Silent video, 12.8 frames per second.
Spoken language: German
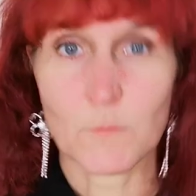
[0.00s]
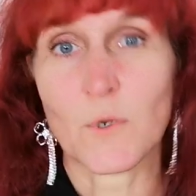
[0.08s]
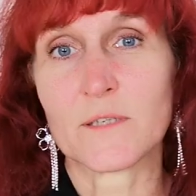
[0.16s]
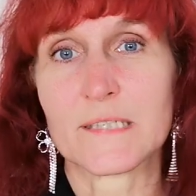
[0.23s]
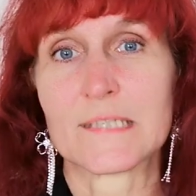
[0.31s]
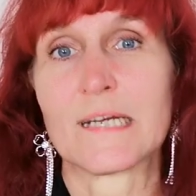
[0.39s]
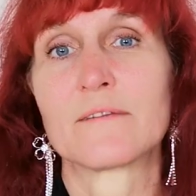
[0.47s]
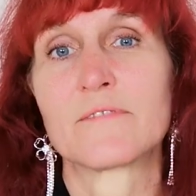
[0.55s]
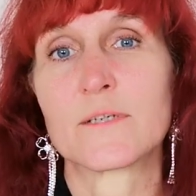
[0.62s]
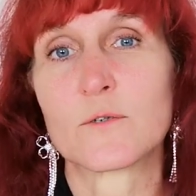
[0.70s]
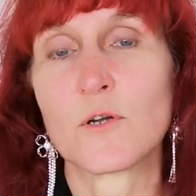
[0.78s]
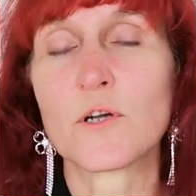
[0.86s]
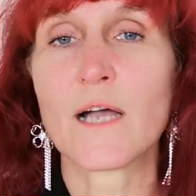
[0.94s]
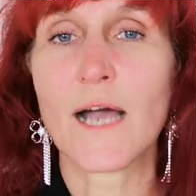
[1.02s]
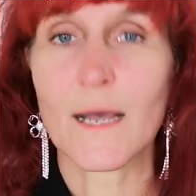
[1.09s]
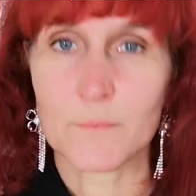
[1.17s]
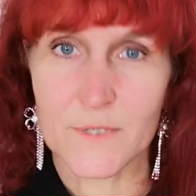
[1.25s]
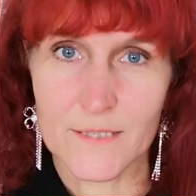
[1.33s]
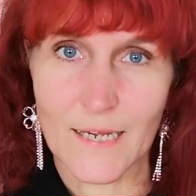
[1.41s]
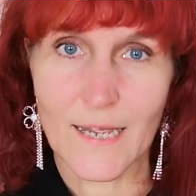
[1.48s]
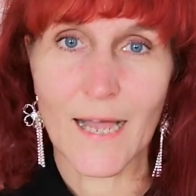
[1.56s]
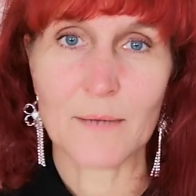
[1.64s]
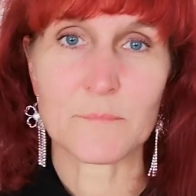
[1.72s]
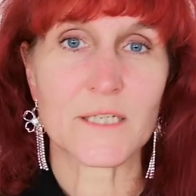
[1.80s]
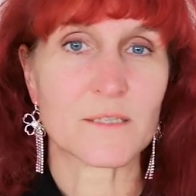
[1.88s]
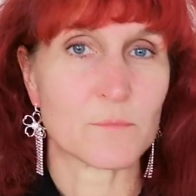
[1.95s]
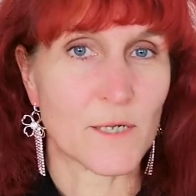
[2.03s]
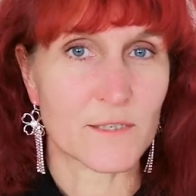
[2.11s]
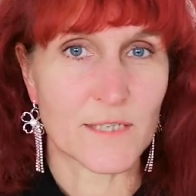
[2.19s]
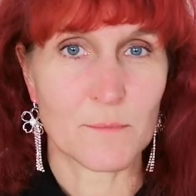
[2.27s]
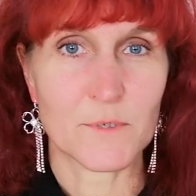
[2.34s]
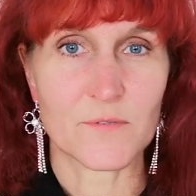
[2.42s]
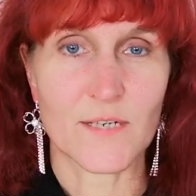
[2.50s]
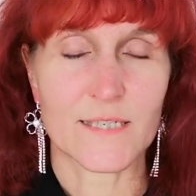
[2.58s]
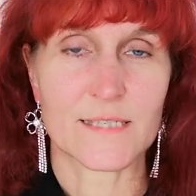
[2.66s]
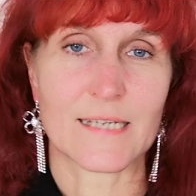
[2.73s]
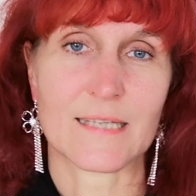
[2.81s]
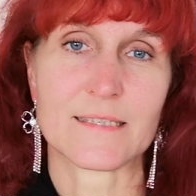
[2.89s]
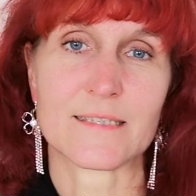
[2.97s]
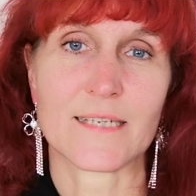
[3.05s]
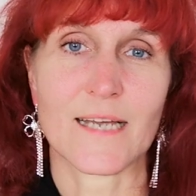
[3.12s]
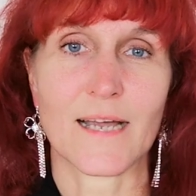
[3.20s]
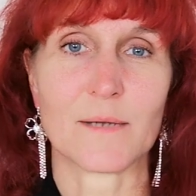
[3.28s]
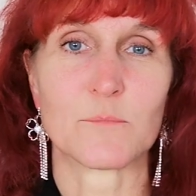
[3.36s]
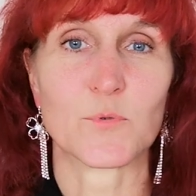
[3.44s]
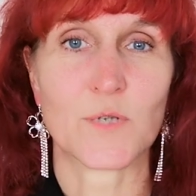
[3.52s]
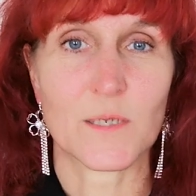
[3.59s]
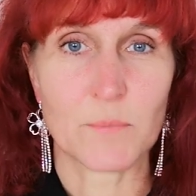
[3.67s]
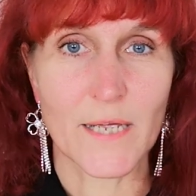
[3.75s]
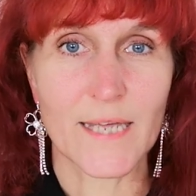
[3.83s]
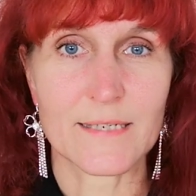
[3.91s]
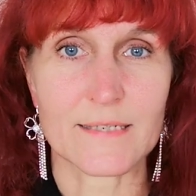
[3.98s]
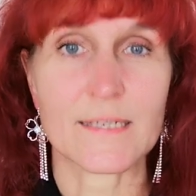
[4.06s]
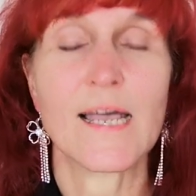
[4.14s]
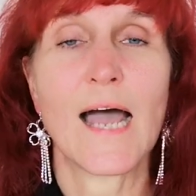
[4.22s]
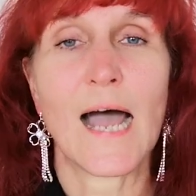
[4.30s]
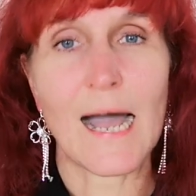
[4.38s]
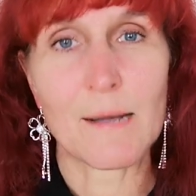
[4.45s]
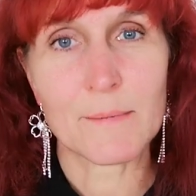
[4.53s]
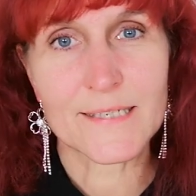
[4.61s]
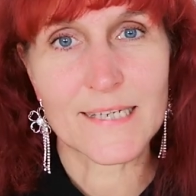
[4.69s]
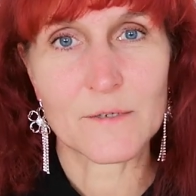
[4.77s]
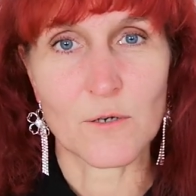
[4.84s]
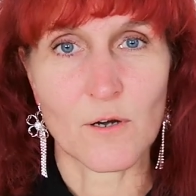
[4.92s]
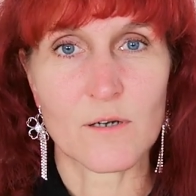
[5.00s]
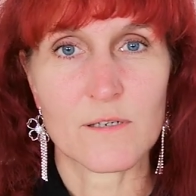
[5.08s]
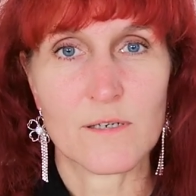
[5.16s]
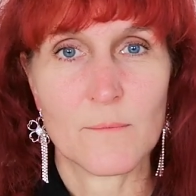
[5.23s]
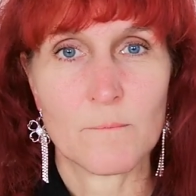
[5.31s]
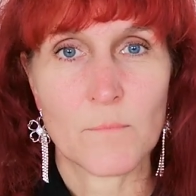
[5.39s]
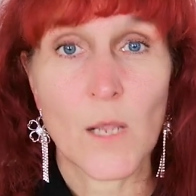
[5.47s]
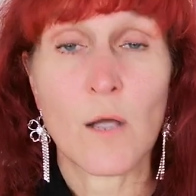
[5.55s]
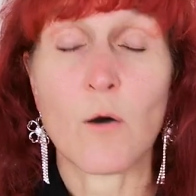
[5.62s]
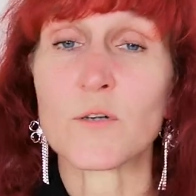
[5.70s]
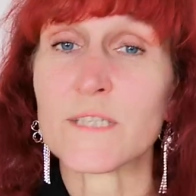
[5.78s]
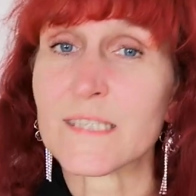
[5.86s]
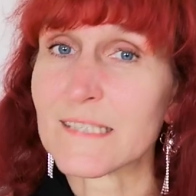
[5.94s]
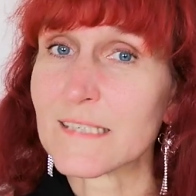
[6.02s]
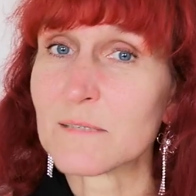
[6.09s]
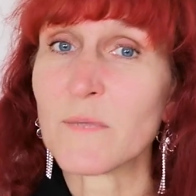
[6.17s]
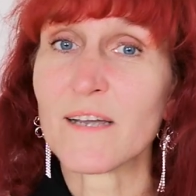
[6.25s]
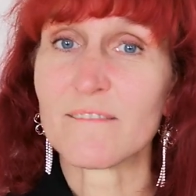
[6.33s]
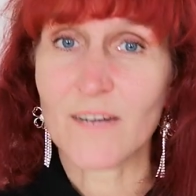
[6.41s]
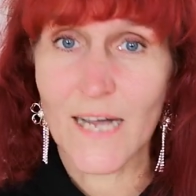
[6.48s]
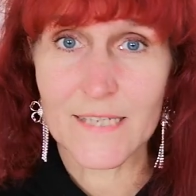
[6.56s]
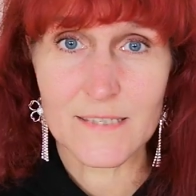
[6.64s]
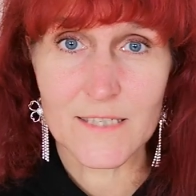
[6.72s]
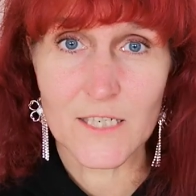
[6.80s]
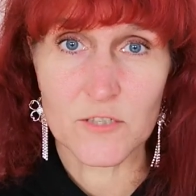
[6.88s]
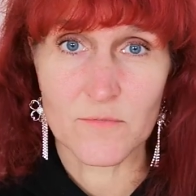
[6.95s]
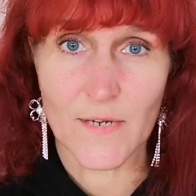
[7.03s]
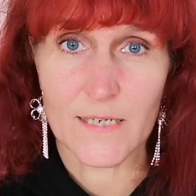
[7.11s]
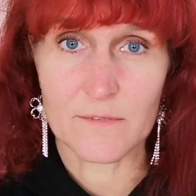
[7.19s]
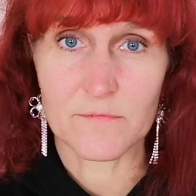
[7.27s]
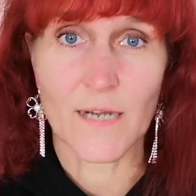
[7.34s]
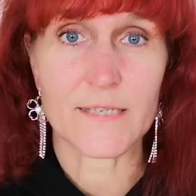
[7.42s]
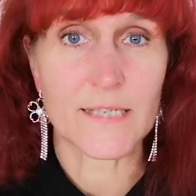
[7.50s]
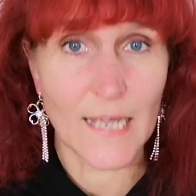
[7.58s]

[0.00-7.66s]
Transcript: Gott sei Dank viel Glück gehabt, da kam nichts mehr, und damit war das Ganze nach einem Monat beendet. Aber dennoch, und es ist mir wahnsinnig schwer gefallen.